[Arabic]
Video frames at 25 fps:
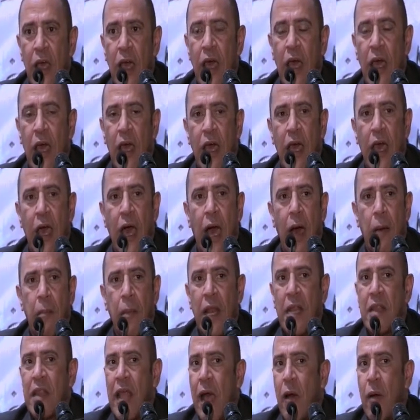آه،
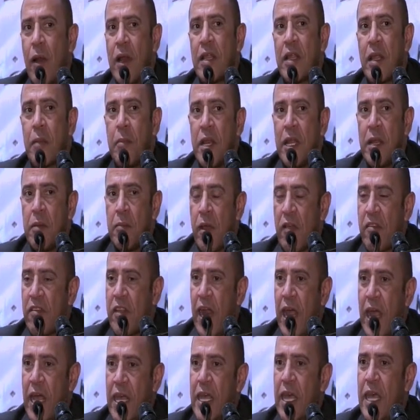عملت حوالي 80
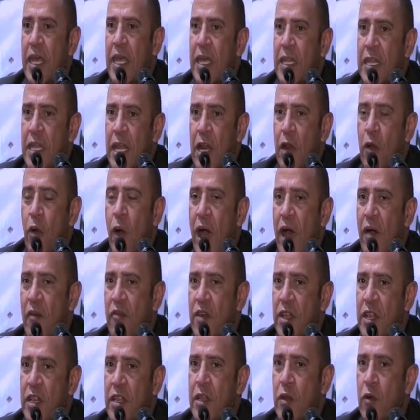مسرحية هي دي اللي
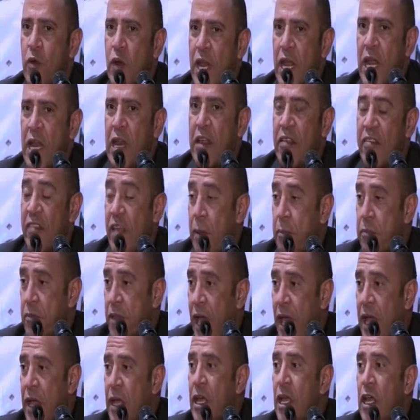وقفتني ورجلي
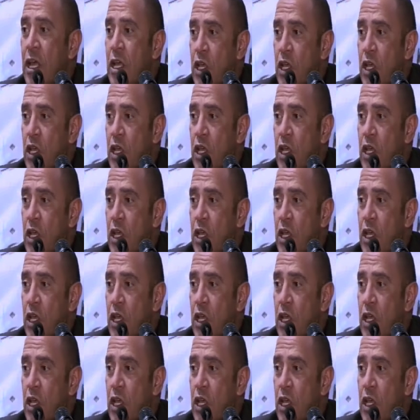ثابتة